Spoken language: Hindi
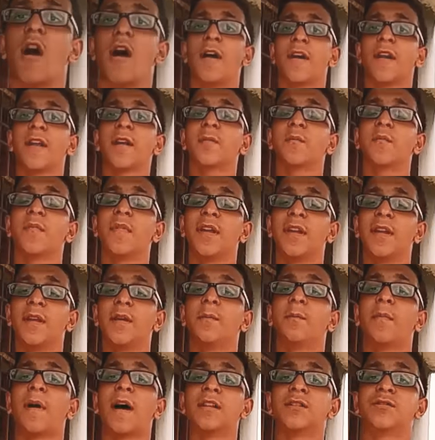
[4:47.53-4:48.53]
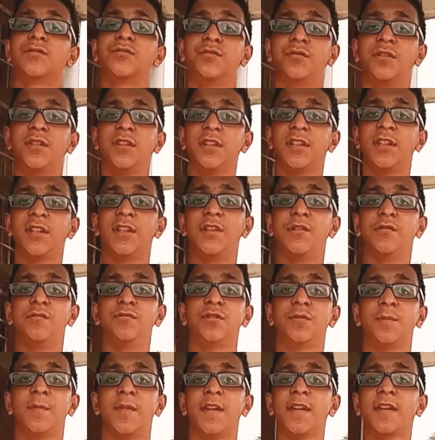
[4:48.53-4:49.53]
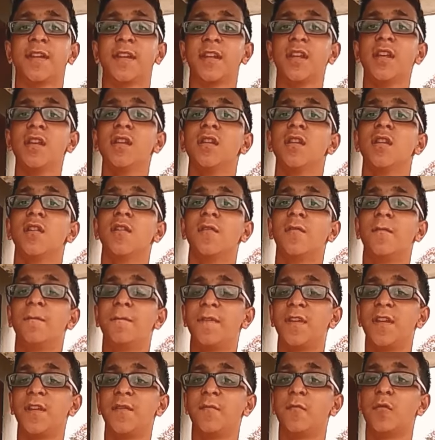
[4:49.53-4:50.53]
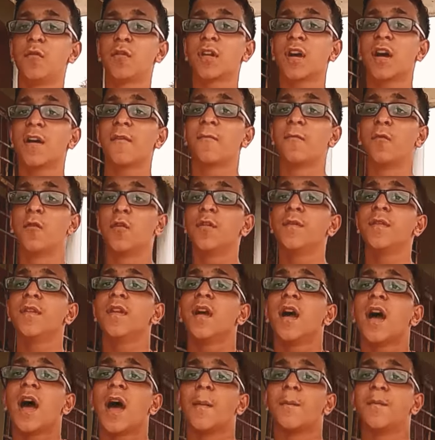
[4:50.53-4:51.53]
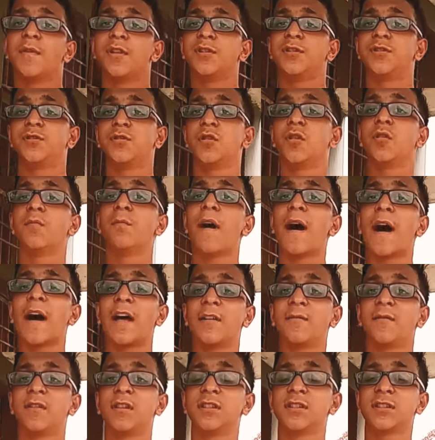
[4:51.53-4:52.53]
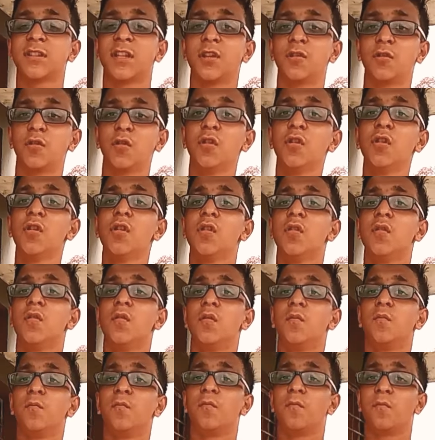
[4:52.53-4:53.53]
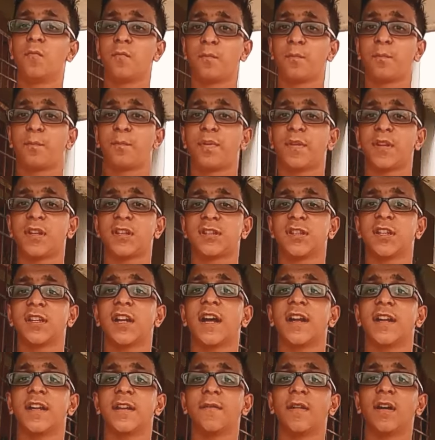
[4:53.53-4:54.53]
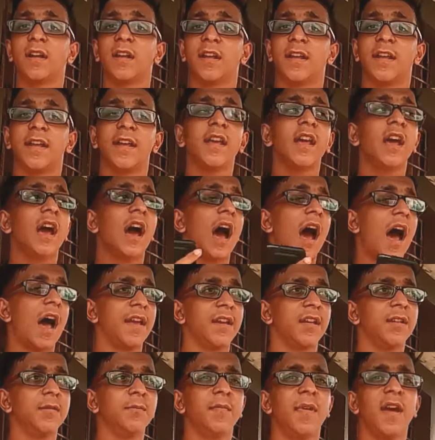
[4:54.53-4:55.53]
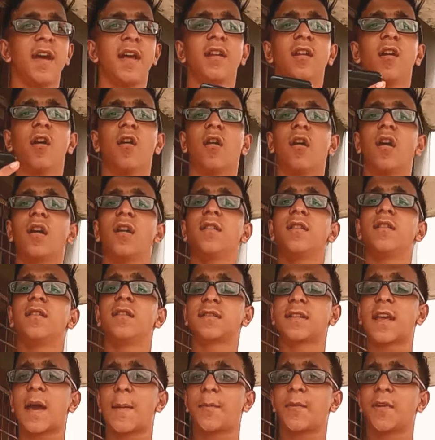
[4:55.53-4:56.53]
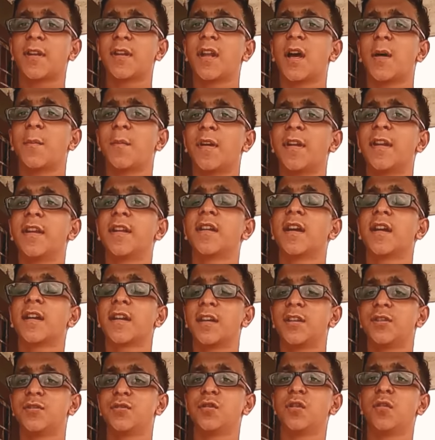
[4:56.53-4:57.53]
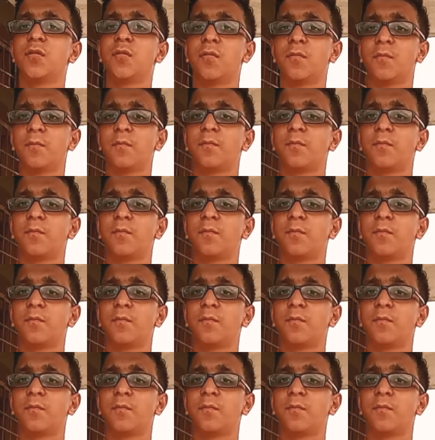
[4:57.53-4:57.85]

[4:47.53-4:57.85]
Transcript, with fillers: और एक मैंने बात सुनी थी न्यूज़ में कि वीवो का फ़ोन अभी जो मार्वल्स के दो पिक्चर आने वाले हैं आयरन मैन और कैप्टन अमेरिका के जो